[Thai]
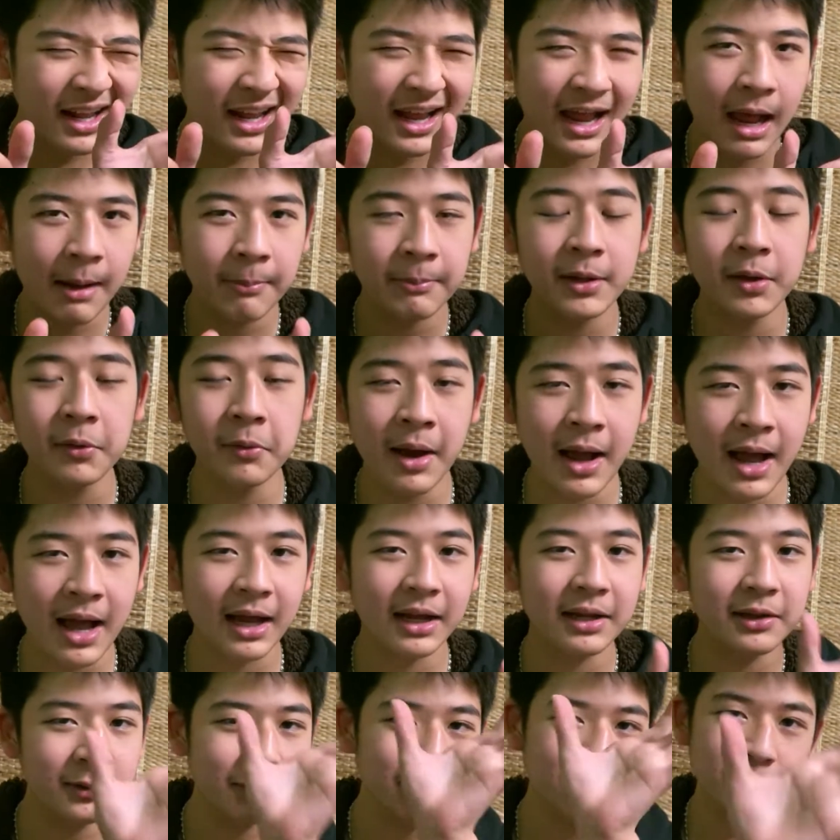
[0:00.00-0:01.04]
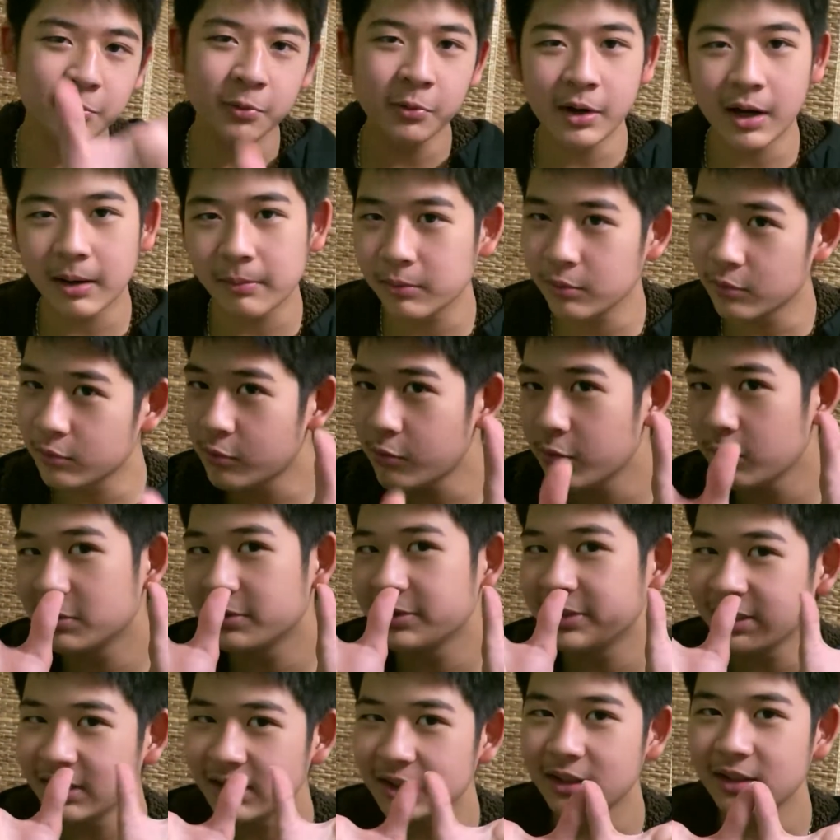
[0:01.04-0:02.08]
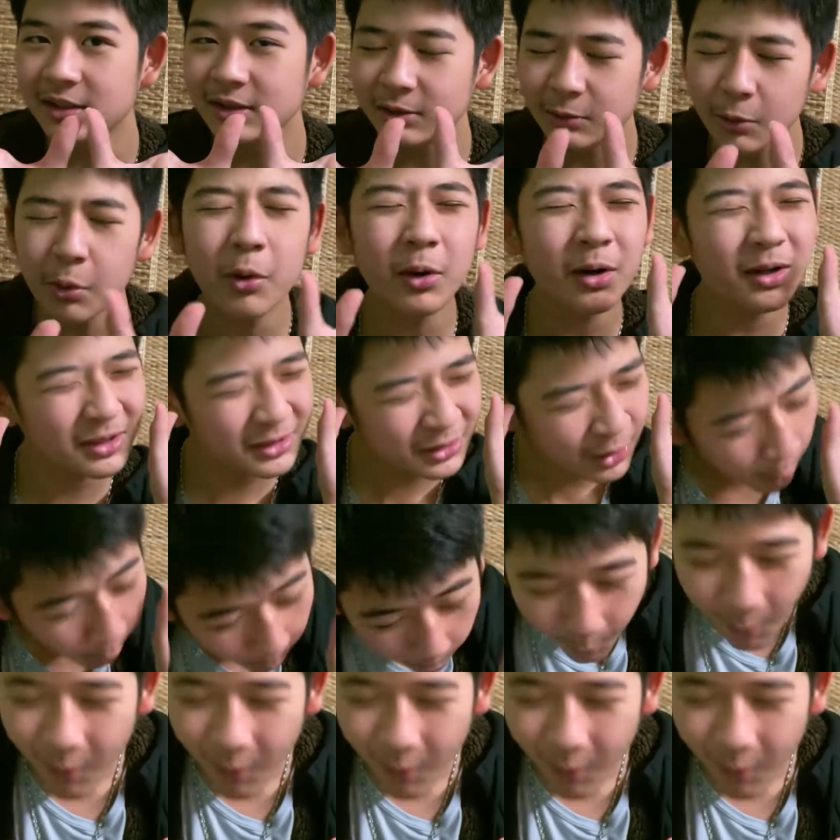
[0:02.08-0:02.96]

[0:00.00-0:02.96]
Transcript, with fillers: คำระหว่างลูกคุ้งกับลูกคุ้งซึ่งลูกทุ่